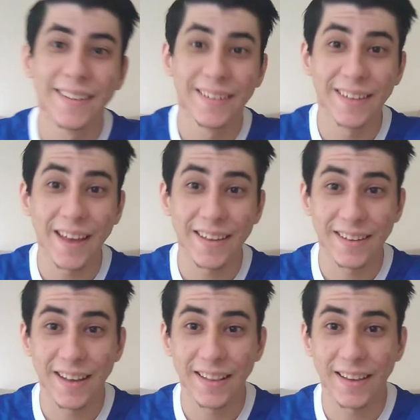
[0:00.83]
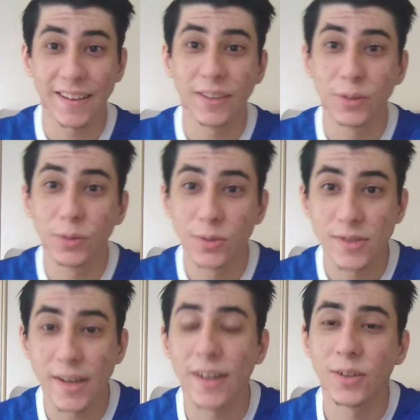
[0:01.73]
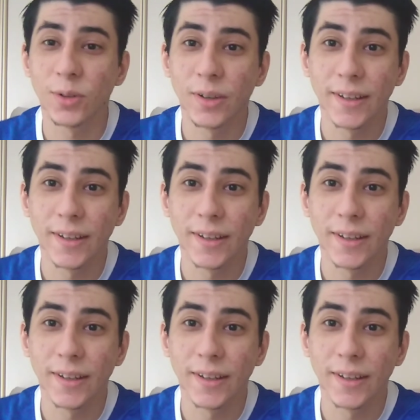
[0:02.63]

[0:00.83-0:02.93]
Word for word: E aí, galera, tudo certo?